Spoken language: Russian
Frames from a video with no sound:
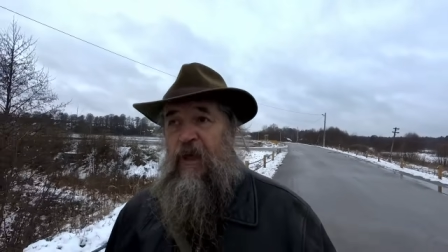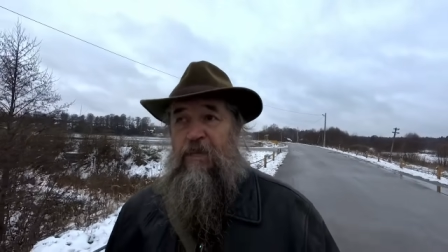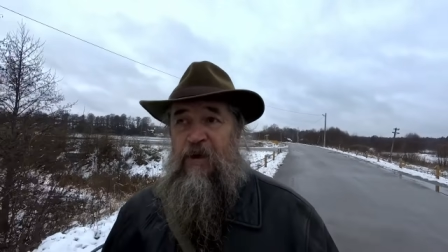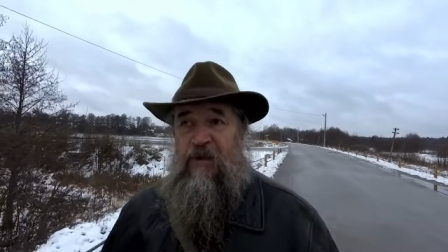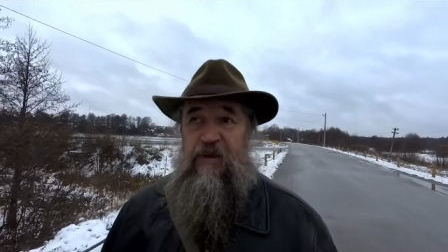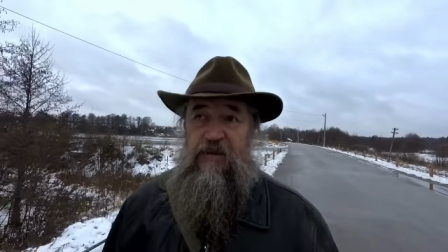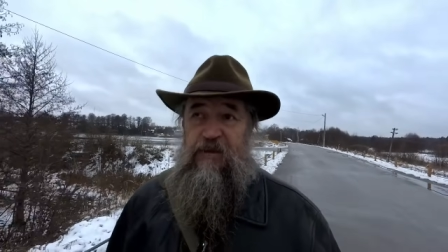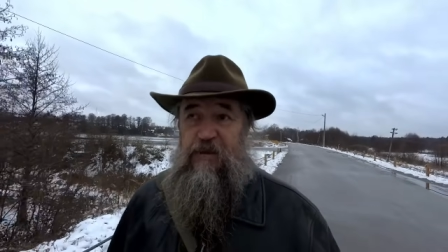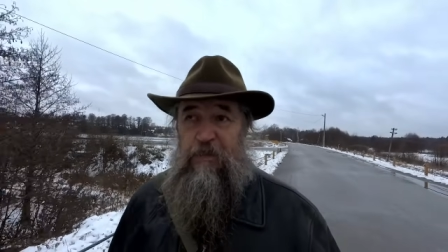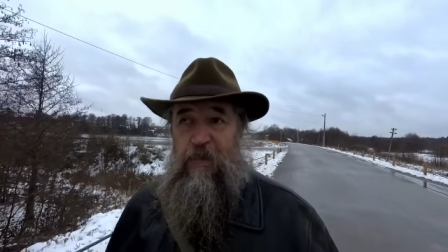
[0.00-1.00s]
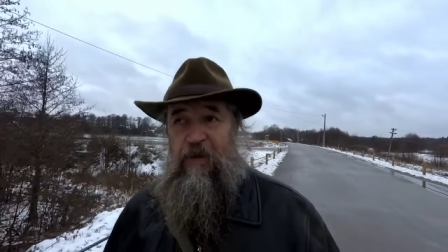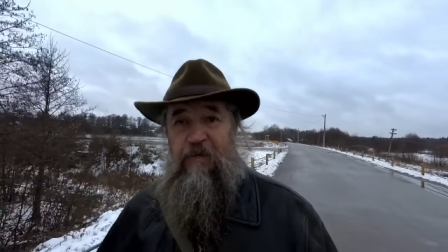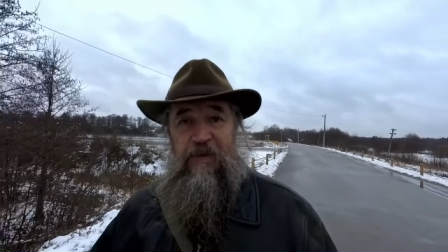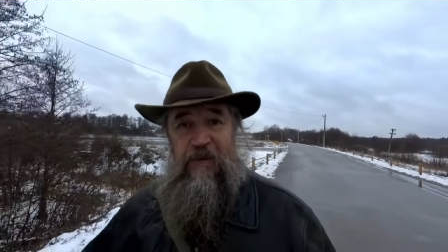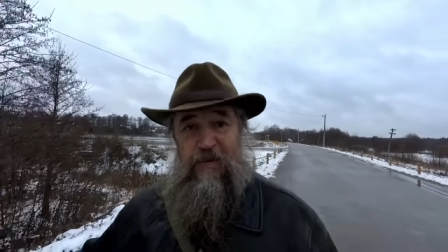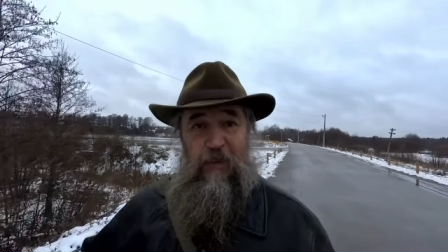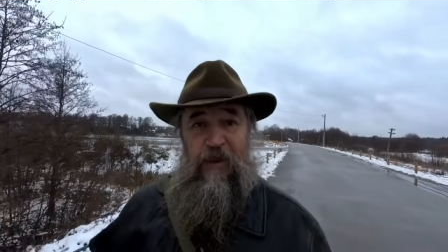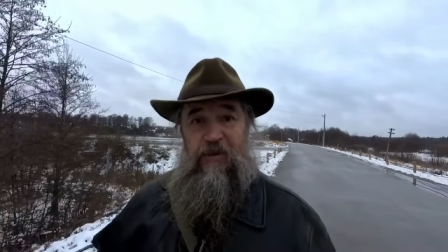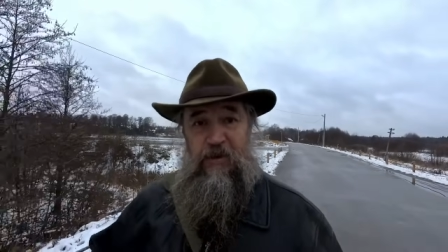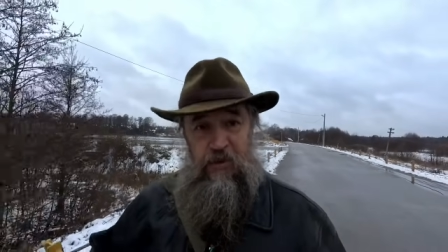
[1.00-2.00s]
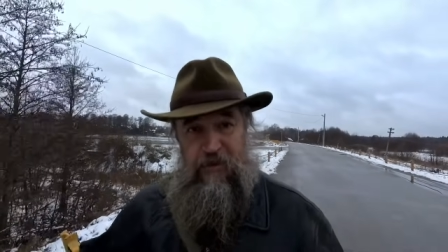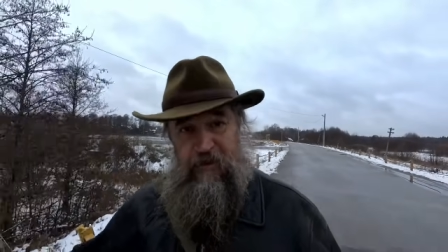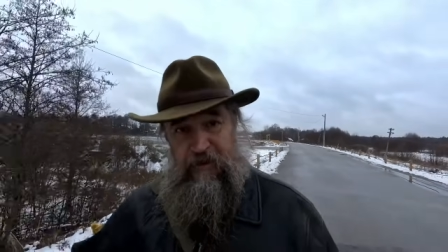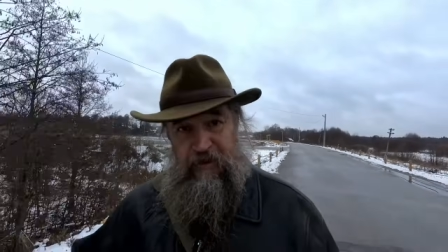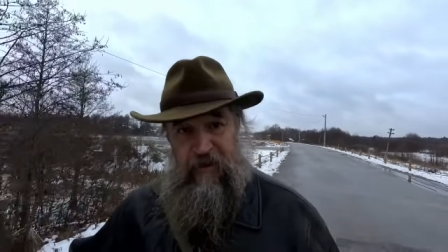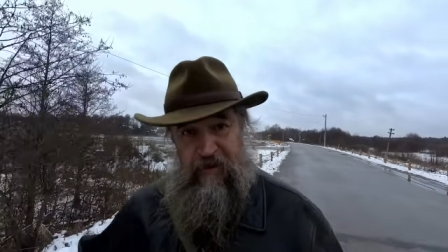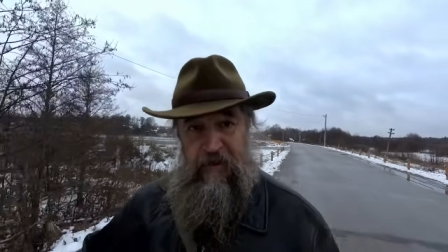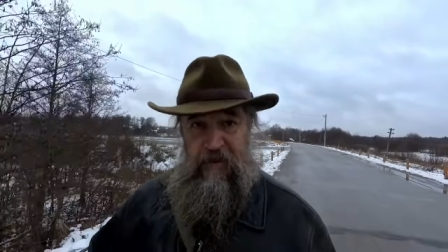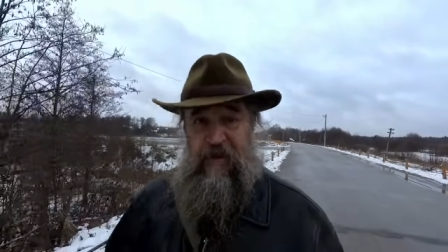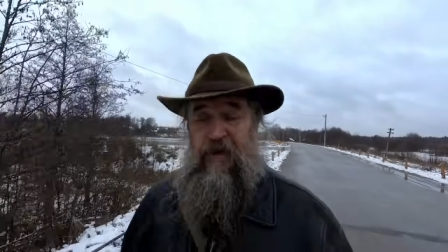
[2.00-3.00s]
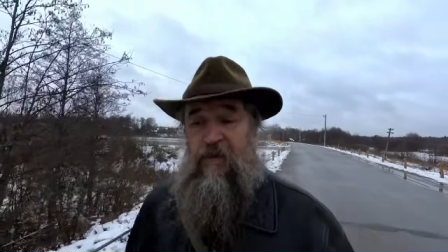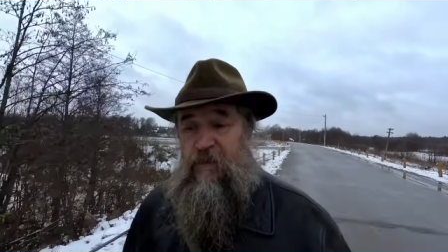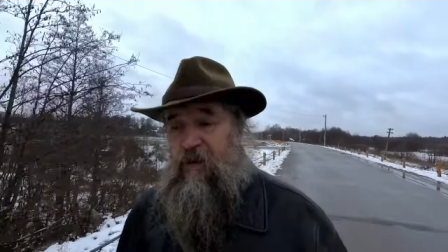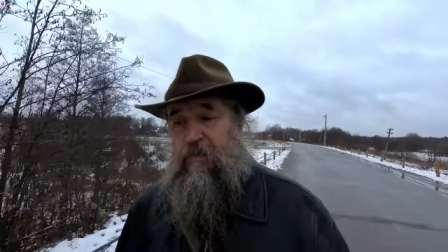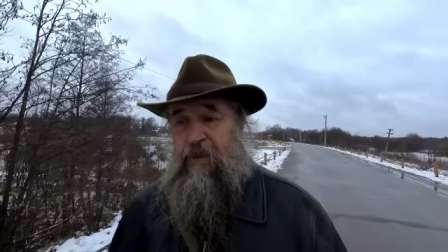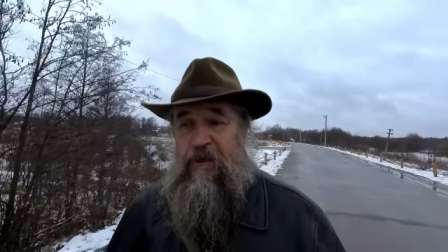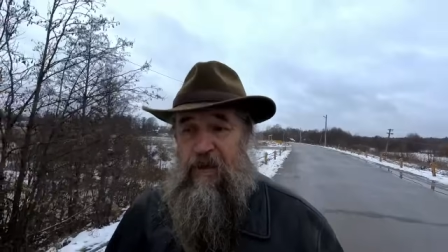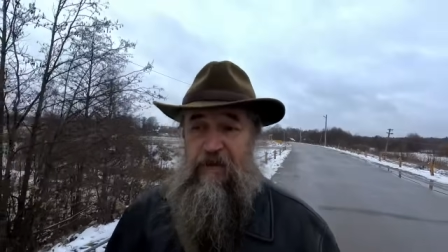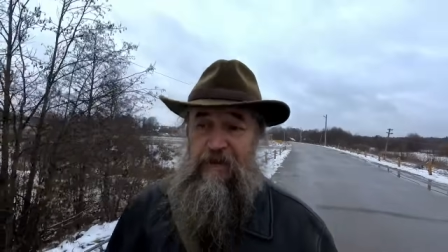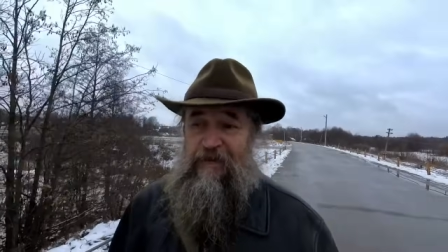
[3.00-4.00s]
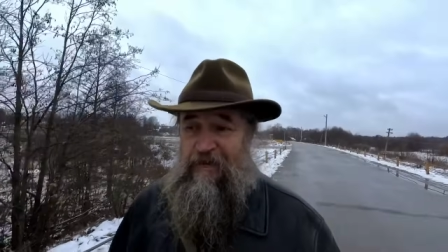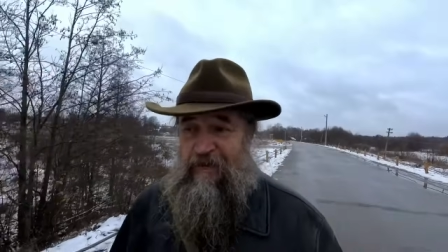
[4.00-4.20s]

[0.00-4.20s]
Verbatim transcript: Нам хотелось, чтобы появилось молодежные мероприятия,